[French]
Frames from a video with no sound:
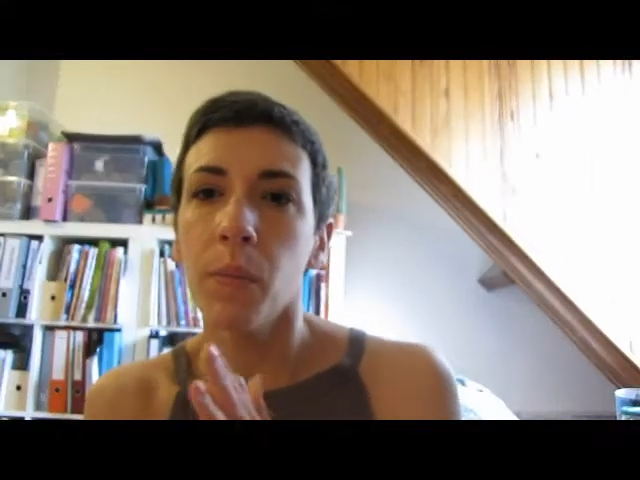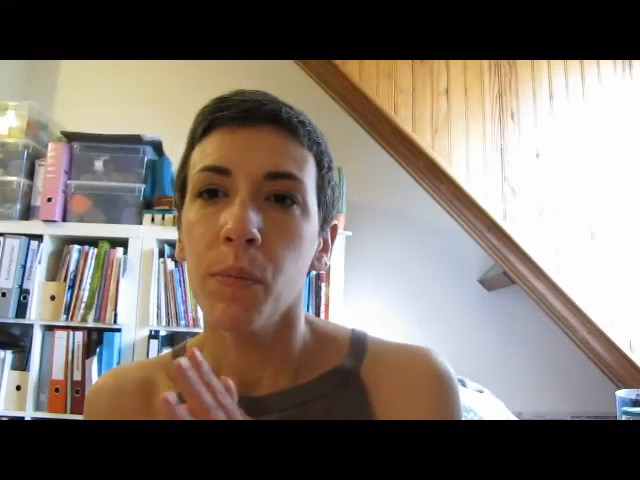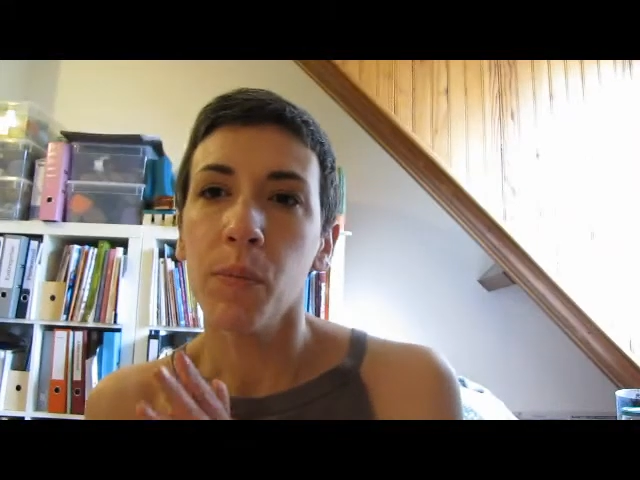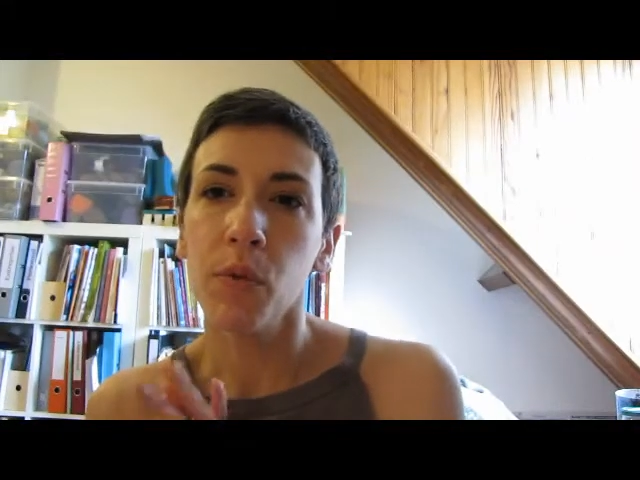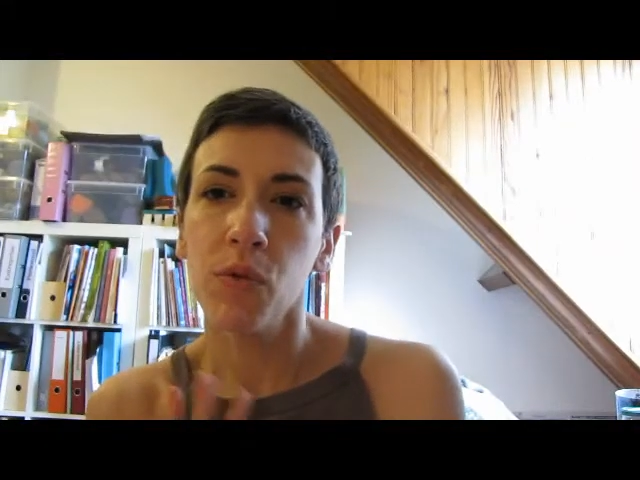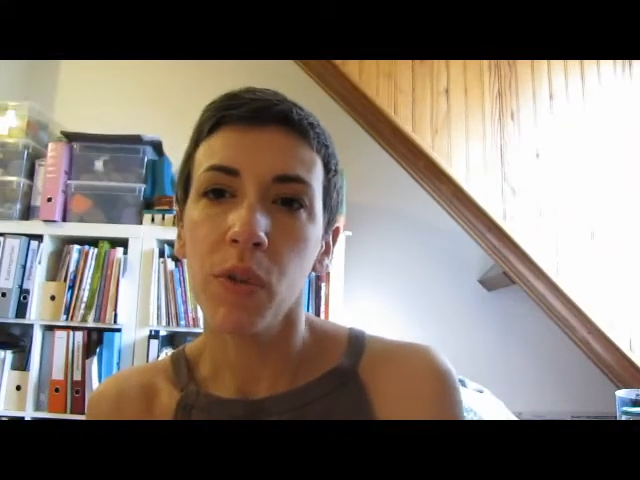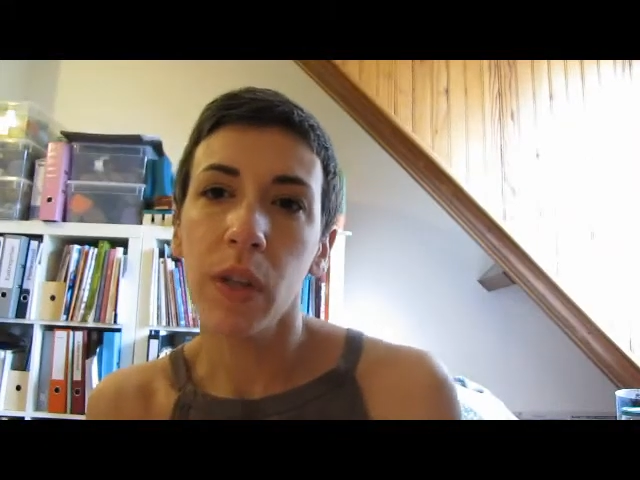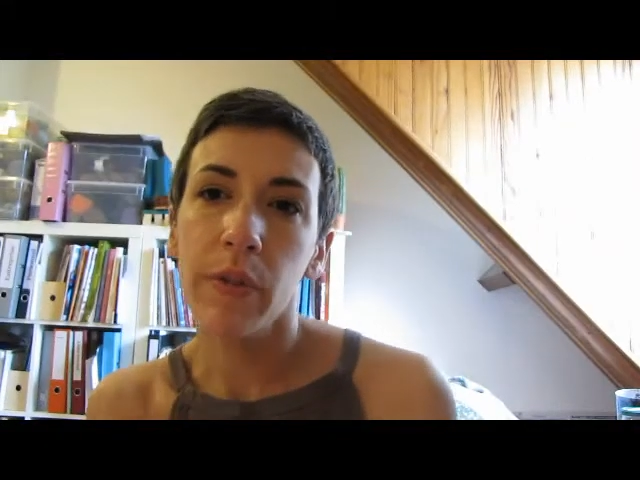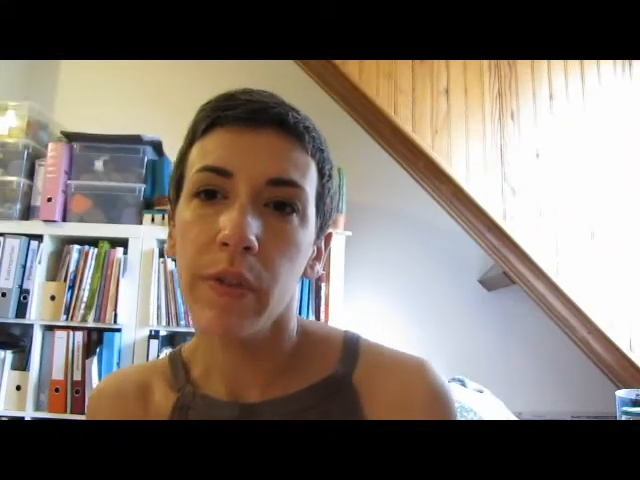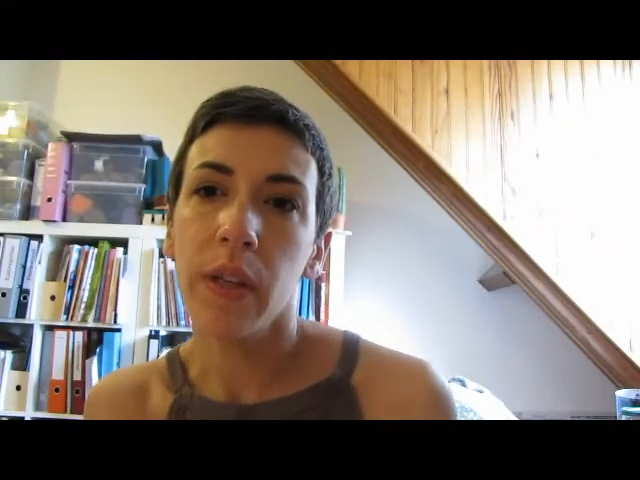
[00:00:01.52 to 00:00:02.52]
Bonjour
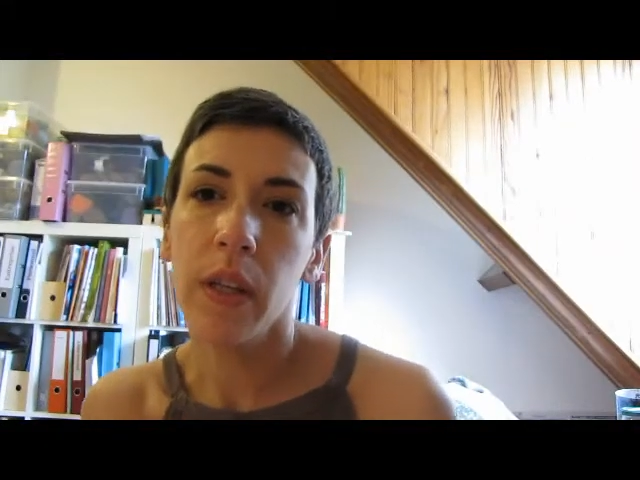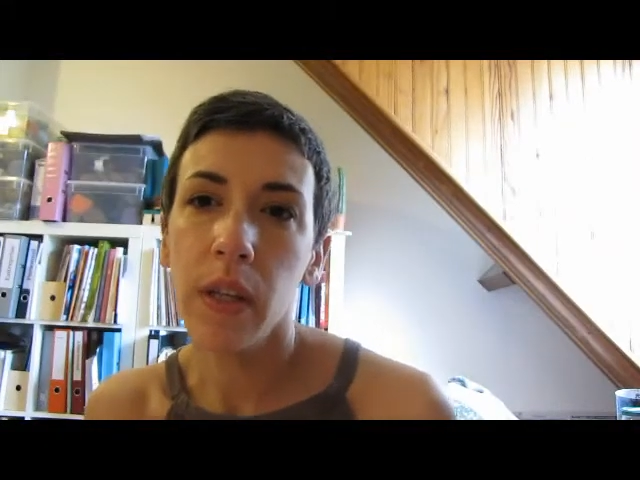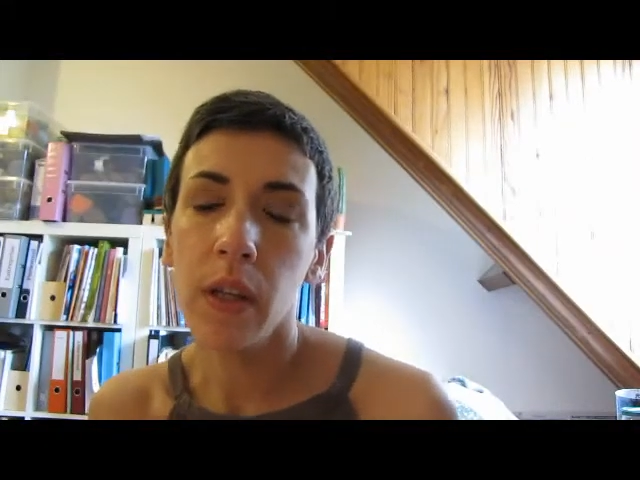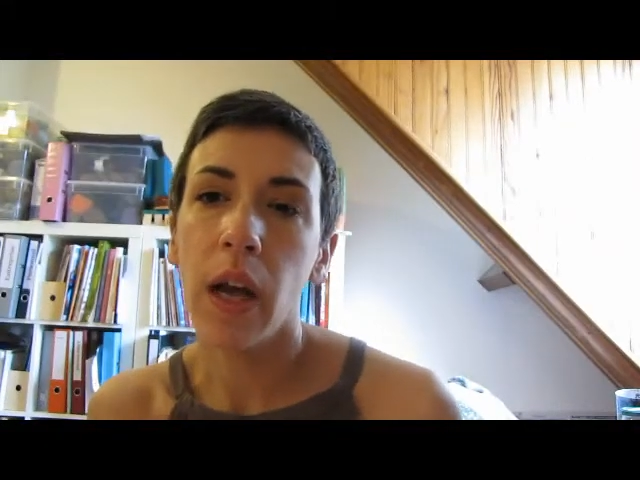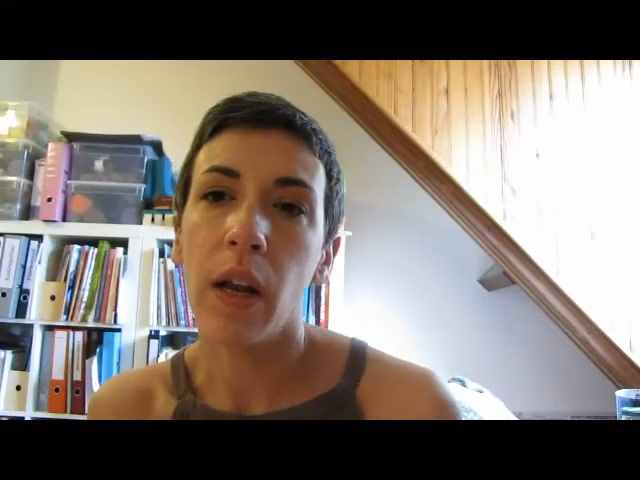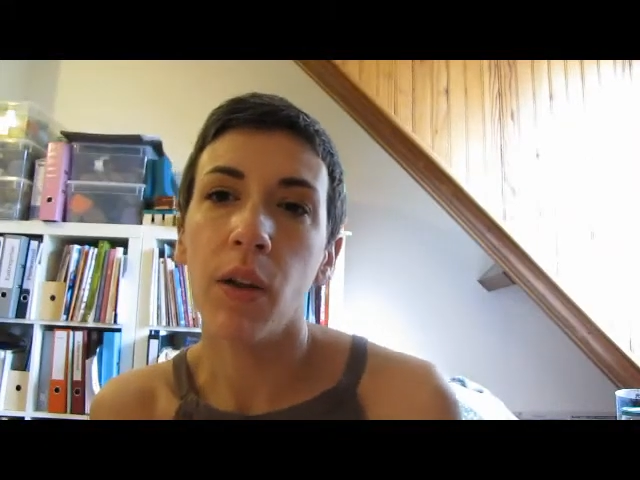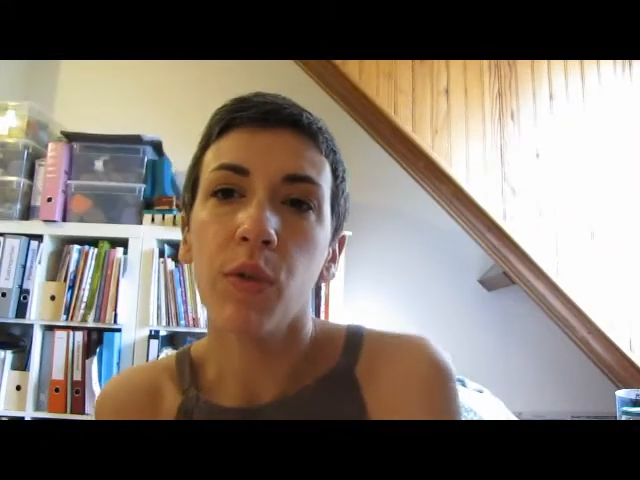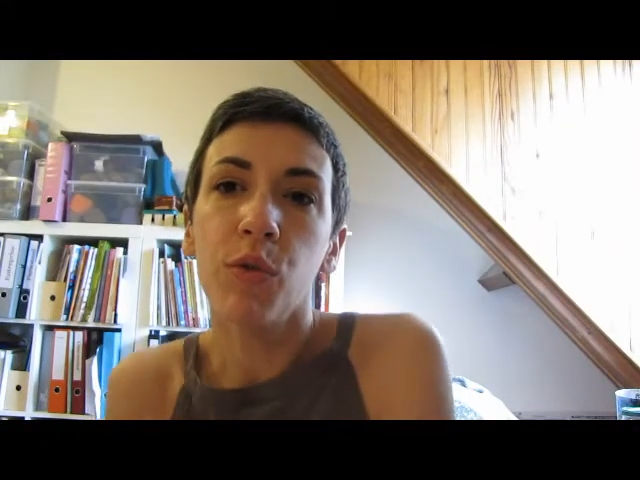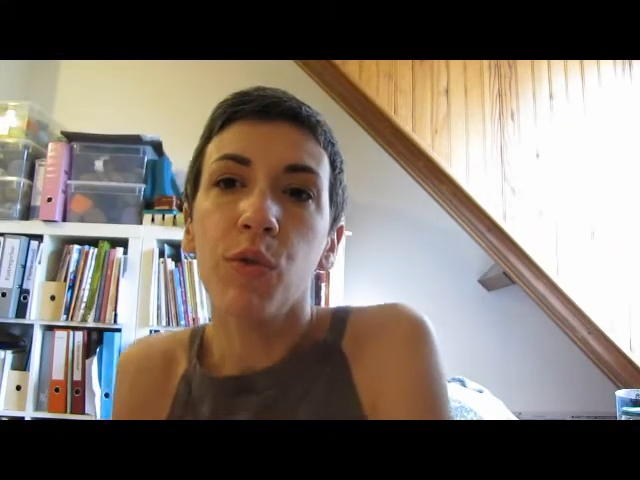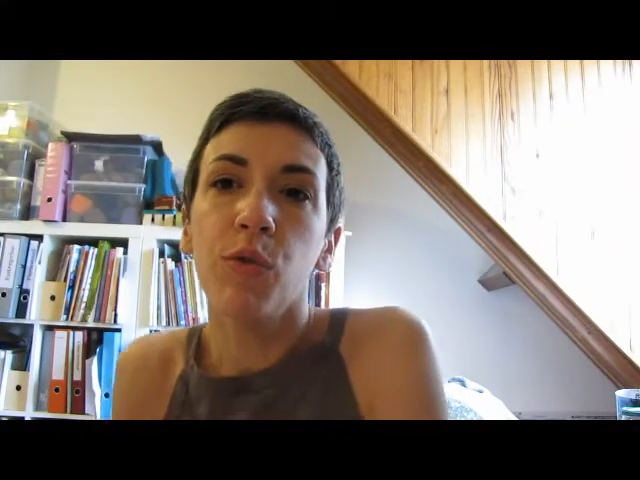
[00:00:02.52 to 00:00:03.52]
les filles, alors du